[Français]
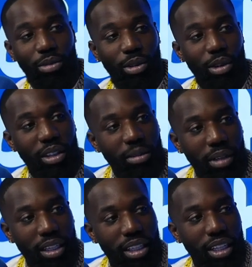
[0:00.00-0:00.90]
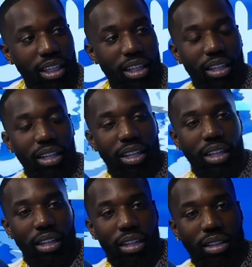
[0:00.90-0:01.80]
le lendemain
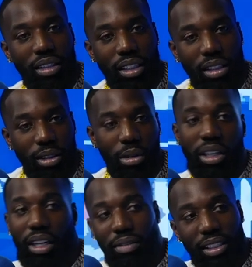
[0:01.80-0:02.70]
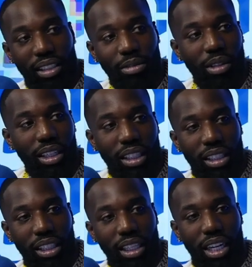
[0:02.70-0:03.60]
euh, dans un endroit. Il y a un van qui est venu la
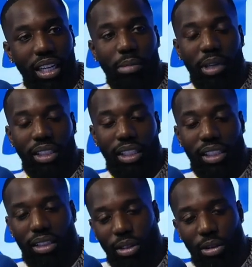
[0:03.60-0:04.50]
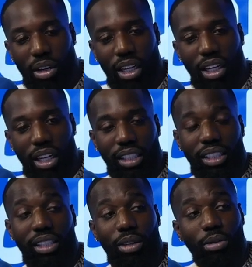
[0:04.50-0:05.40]
chercher. Elle est partie à cet endroit-là.
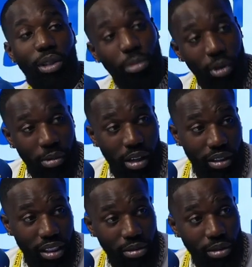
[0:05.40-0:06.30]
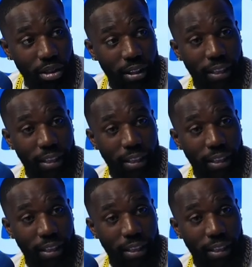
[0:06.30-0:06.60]
C'était notre premier rendez-vous.